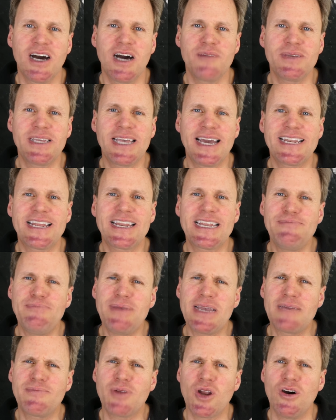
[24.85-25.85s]
habe ich eine
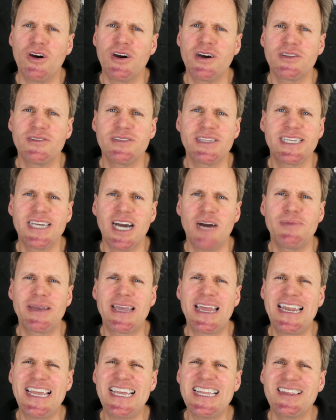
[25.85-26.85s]
Rippe gebrochen und ich habe
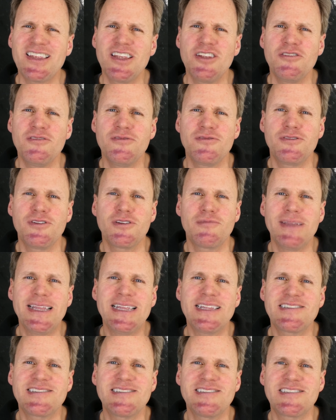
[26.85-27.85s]
gelitten für
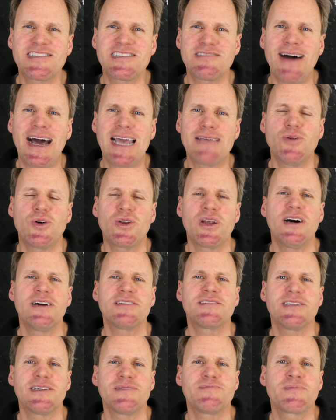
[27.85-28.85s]
mindestens zwei
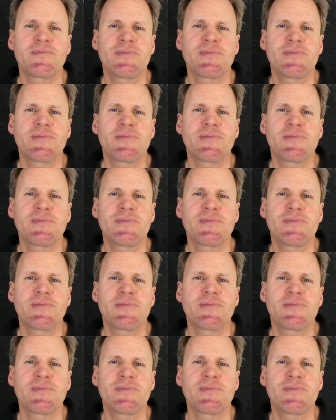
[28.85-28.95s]
Monate.